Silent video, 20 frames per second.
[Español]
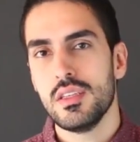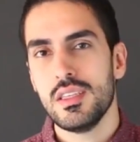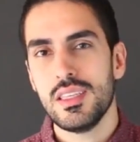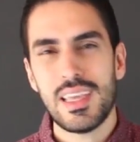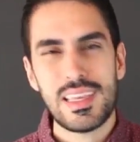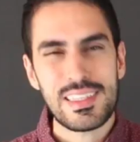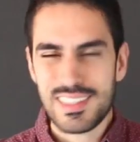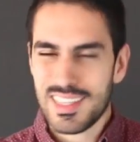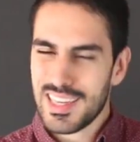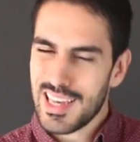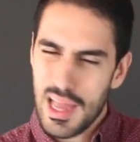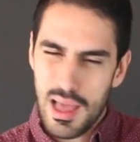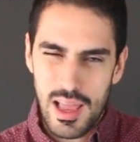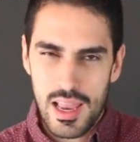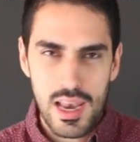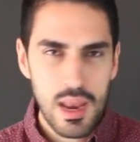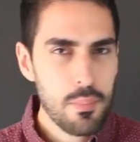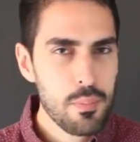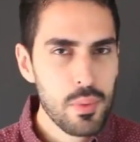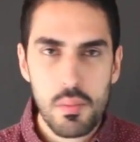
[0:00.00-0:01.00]
Y es la,
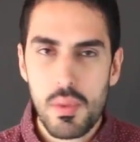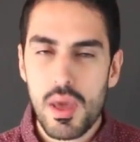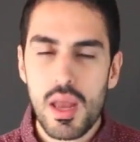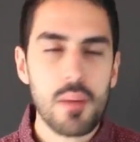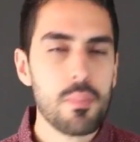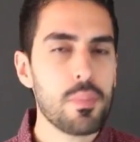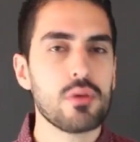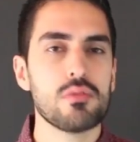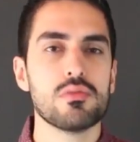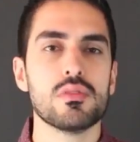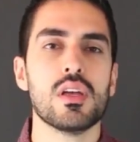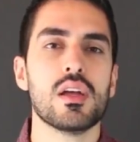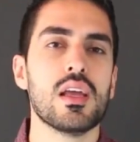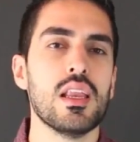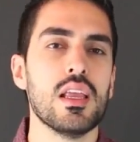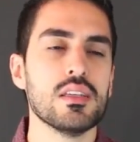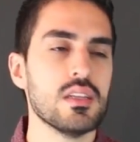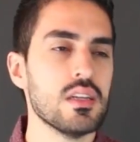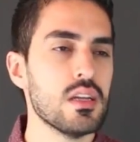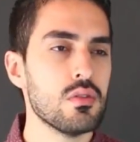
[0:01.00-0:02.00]
es la primera pregunta que
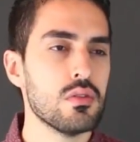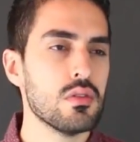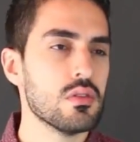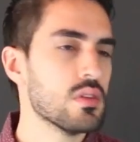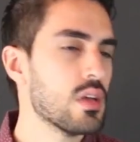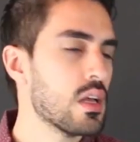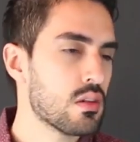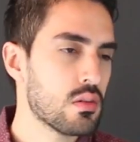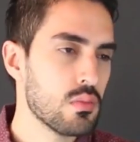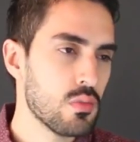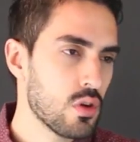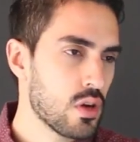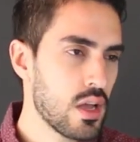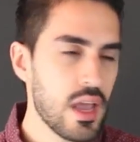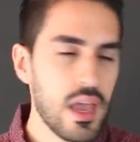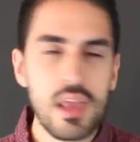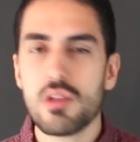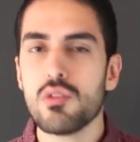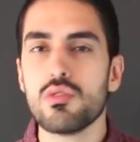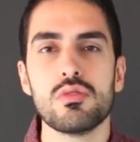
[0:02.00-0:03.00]
le hacen a uno, o sea, como
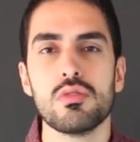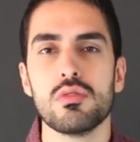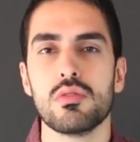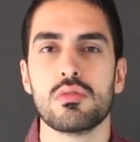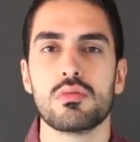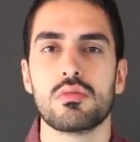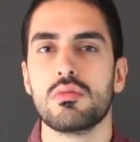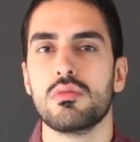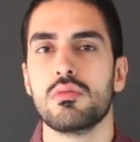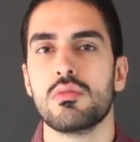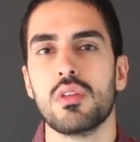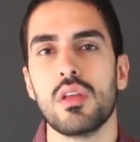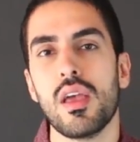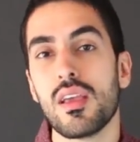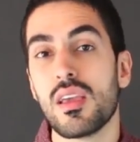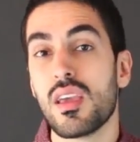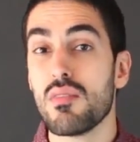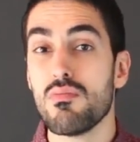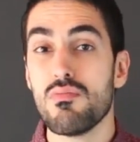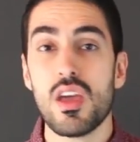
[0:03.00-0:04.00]
que, hey Lucho,
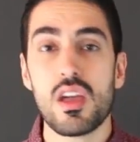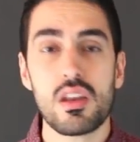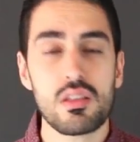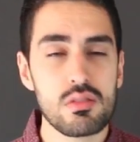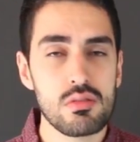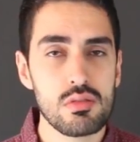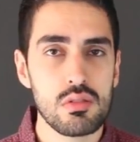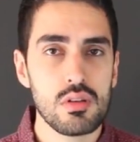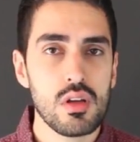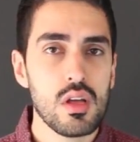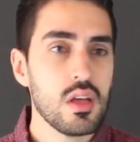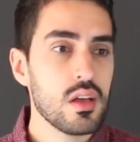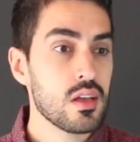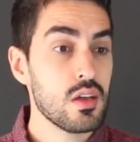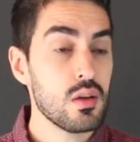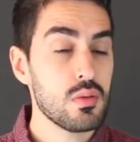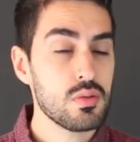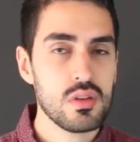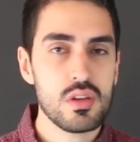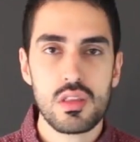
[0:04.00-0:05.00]
¿en qué invierto?
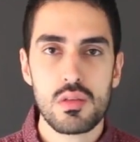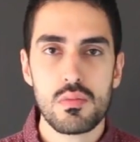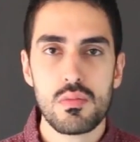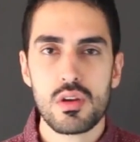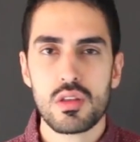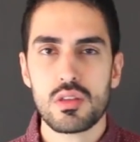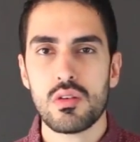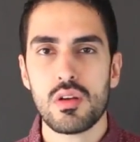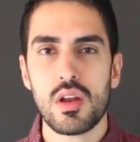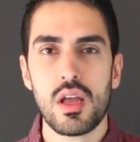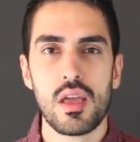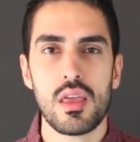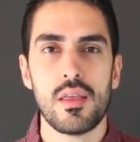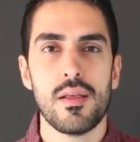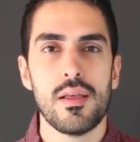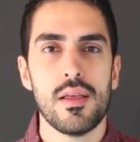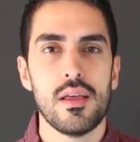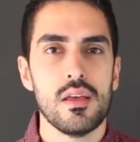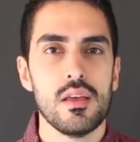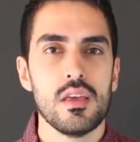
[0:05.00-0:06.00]
¿Qué opciones de inversión hay?
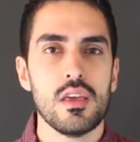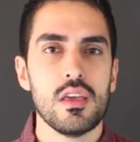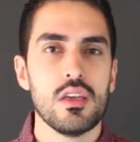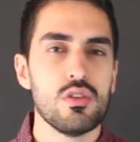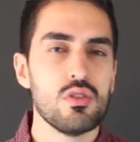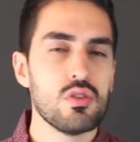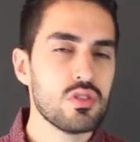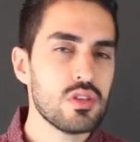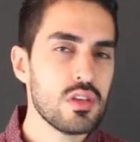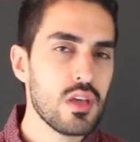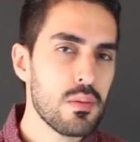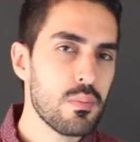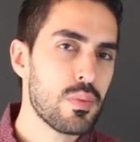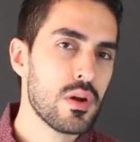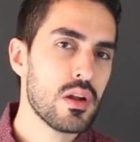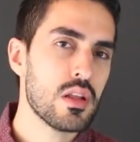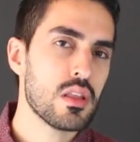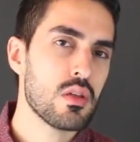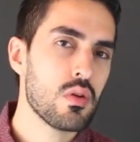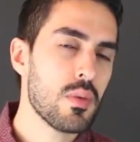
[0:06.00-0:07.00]
Y yo
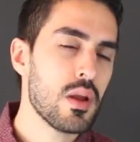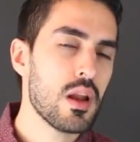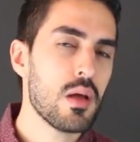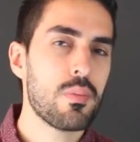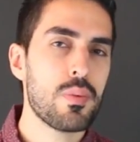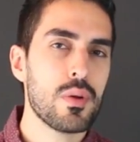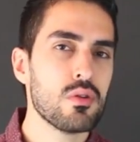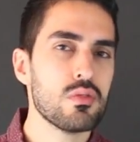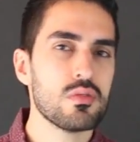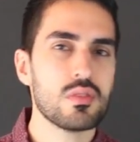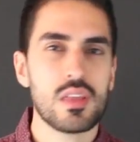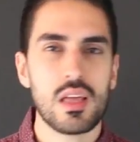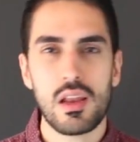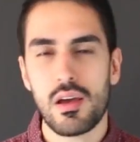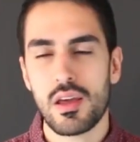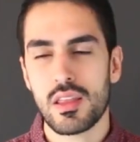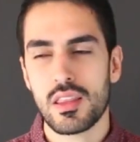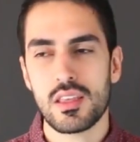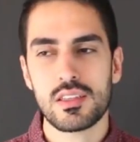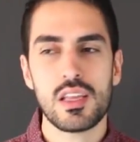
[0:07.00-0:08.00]
siempre les devuelvo la pregunta,
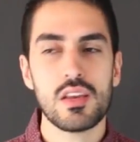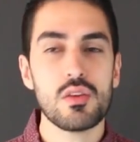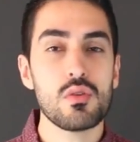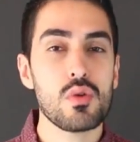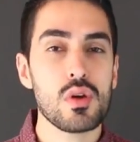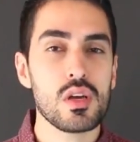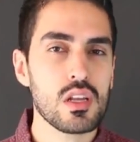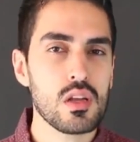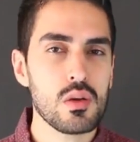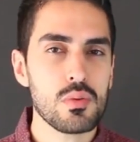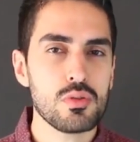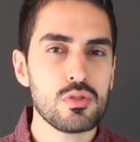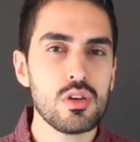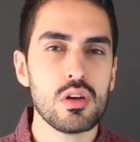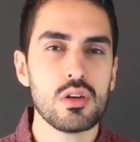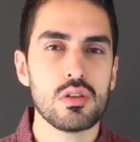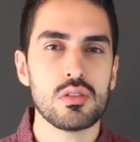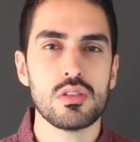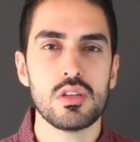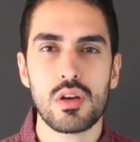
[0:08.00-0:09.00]
la verdad es que no es la
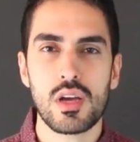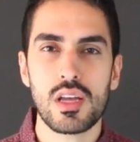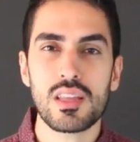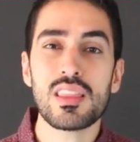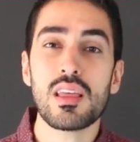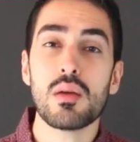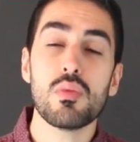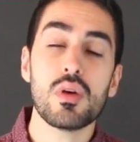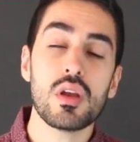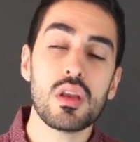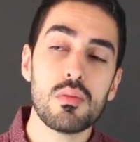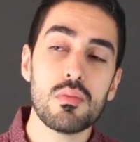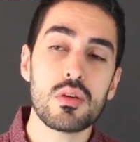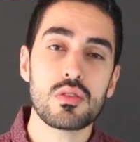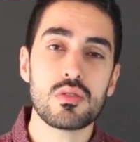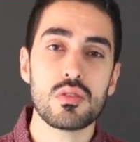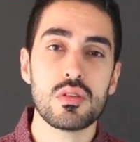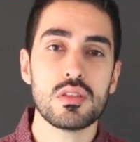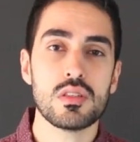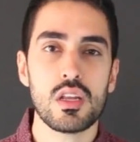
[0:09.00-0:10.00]
opción, sino que tan buen
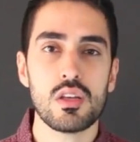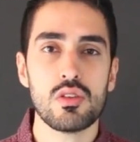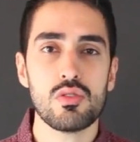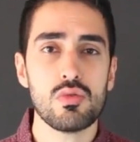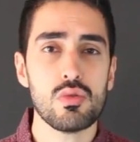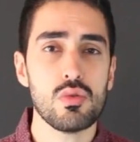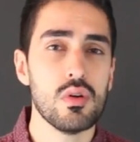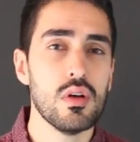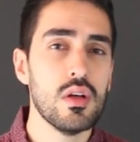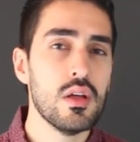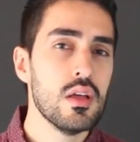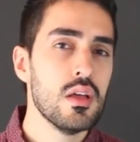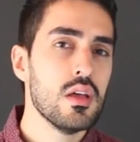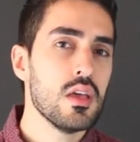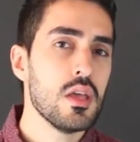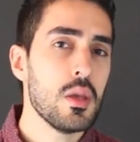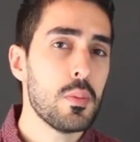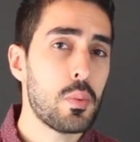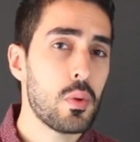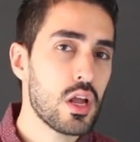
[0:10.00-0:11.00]
inversionista eres tú.
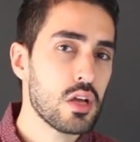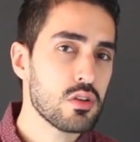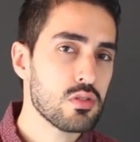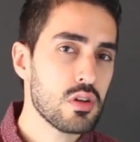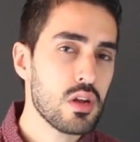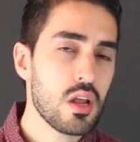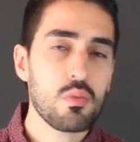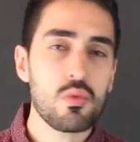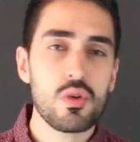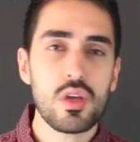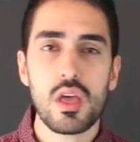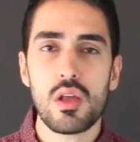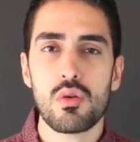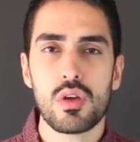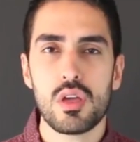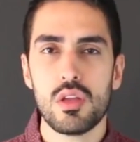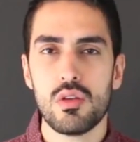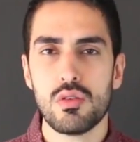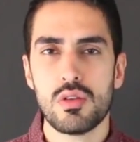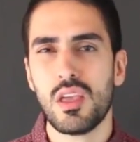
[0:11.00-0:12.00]
Y podrá sonar muy a lo
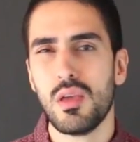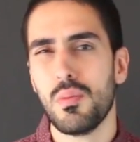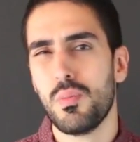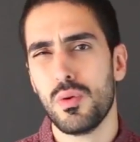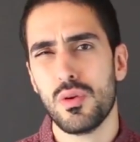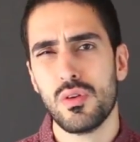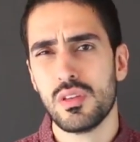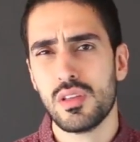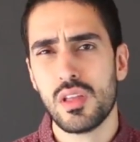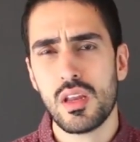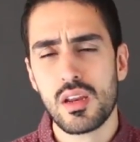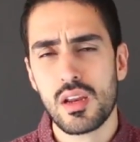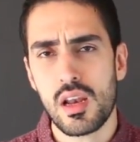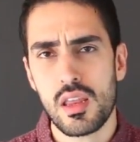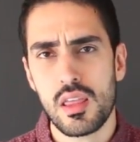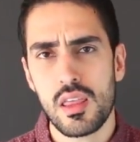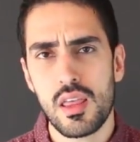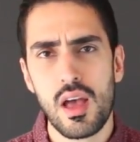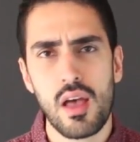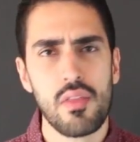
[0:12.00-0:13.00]
que yo aquí, pero es en
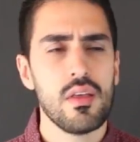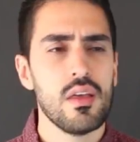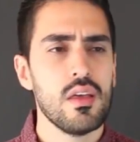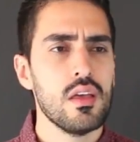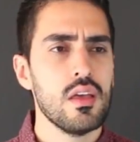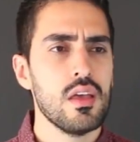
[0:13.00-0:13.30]
realidad.